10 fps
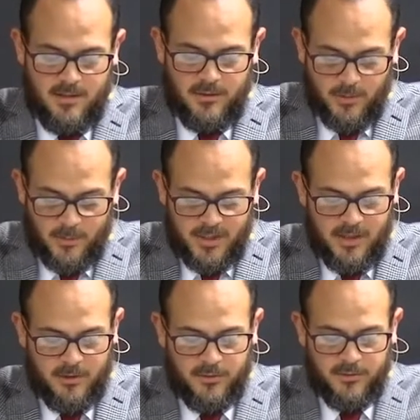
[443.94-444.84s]
somos
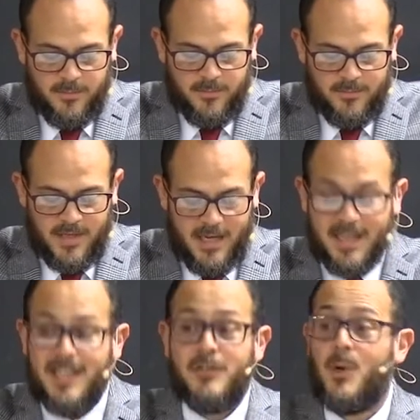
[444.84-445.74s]
ricos. En
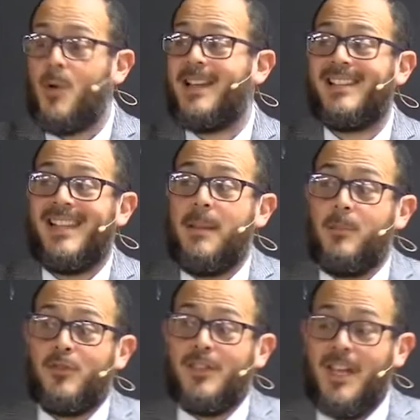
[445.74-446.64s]
Cristo, aunque
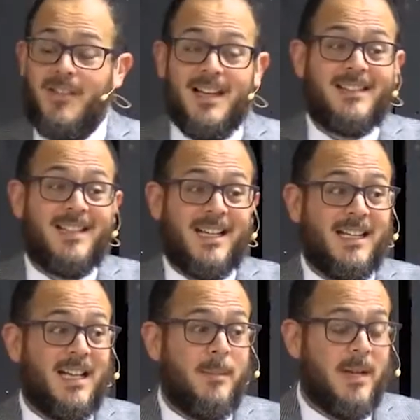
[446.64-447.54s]
seamos débiles
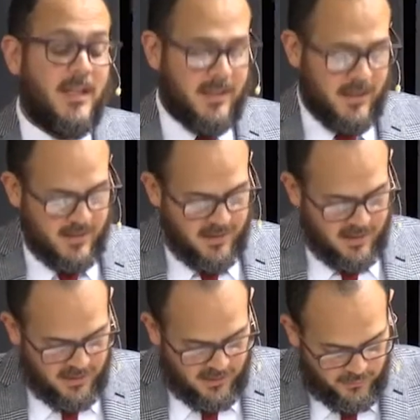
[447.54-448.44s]
terrenalmente,
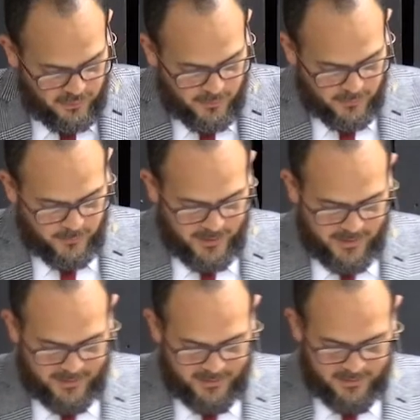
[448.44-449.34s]
somos
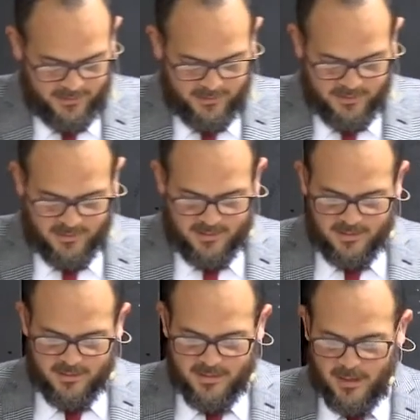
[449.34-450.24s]
fuertes.
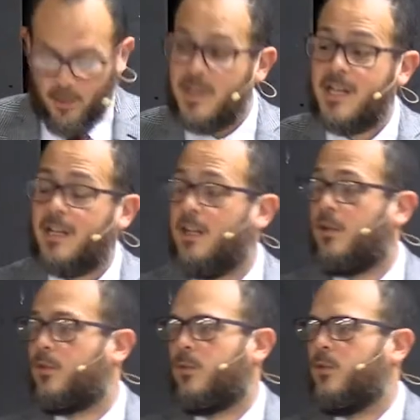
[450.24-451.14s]
La lógica de
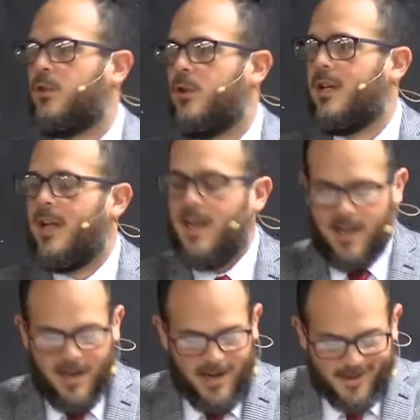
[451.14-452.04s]
Dios funciona
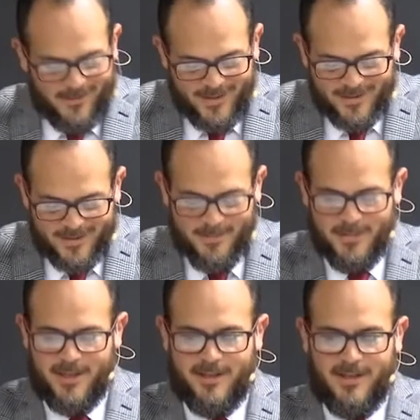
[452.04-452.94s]
al revés siempre.